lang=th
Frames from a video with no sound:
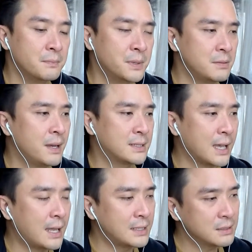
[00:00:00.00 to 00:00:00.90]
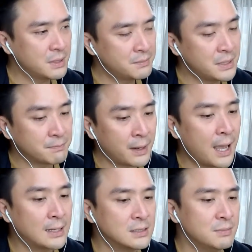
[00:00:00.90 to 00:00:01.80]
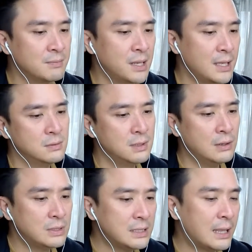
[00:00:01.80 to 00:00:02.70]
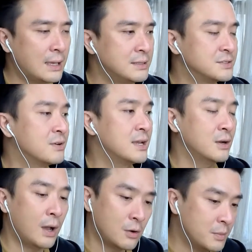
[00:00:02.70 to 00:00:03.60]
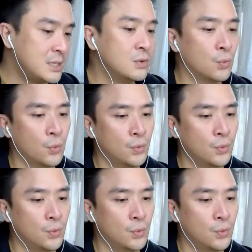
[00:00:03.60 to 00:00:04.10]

ปฏิบัติการเนี่ยถ้ามันผิดพลาดขึ้นมาเมื่อไหร่แล้วอิหร่านอิสราเอลเอาไม่อยู่